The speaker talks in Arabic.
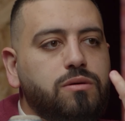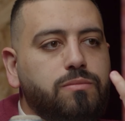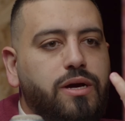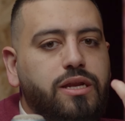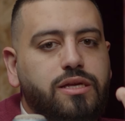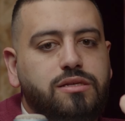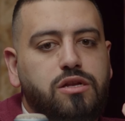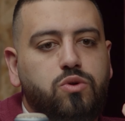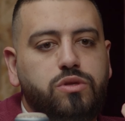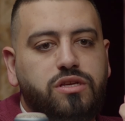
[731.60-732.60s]
معناتها
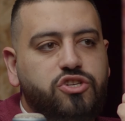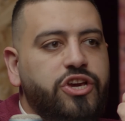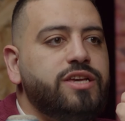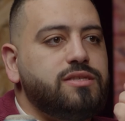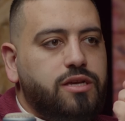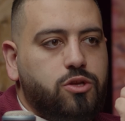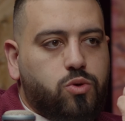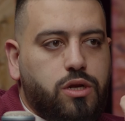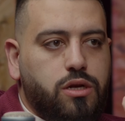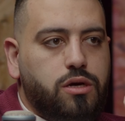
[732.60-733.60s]
انه انت جاهز
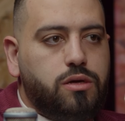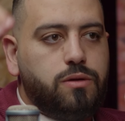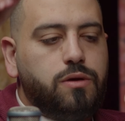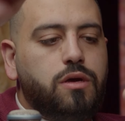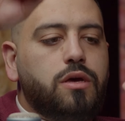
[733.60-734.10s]
تاخده هلا تمام